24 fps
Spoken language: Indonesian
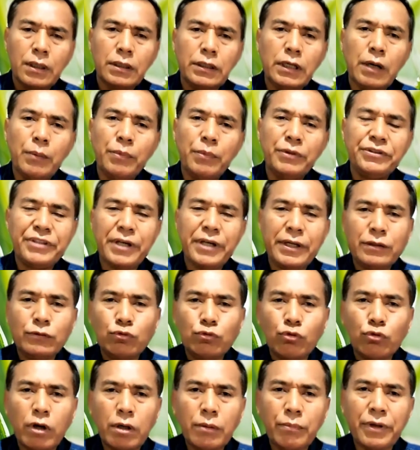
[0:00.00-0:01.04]
Yang menjadi
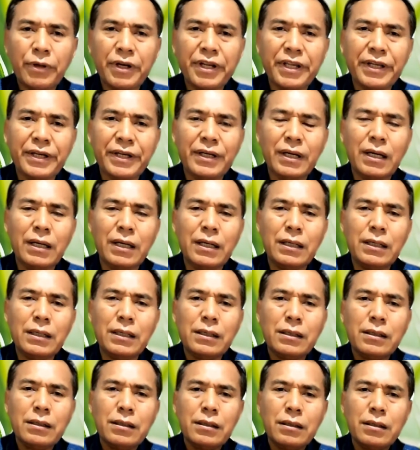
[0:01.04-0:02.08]
Tuhan mereka
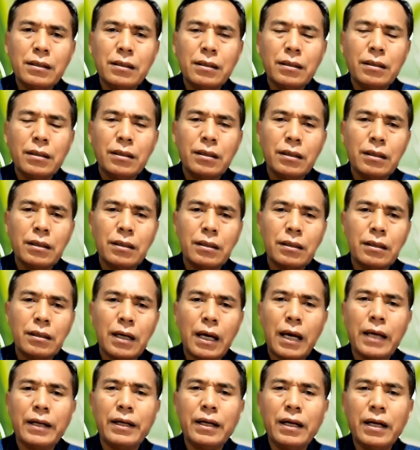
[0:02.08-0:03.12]

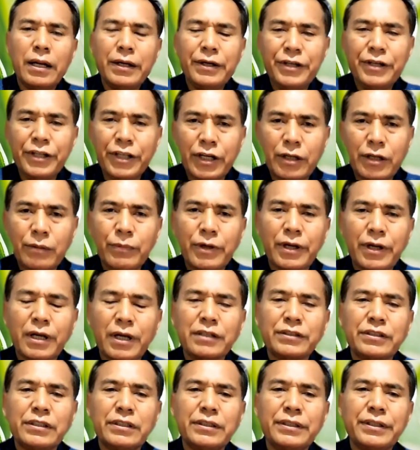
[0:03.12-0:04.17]
adalah diri
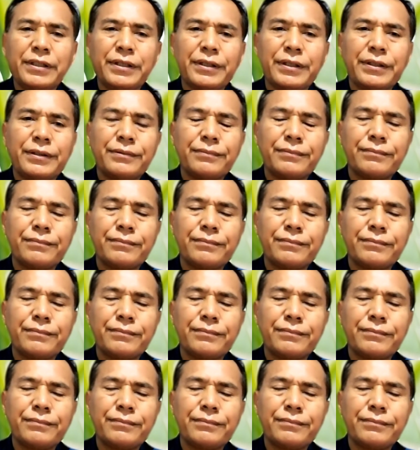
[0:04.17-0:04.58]
mereka sendiri.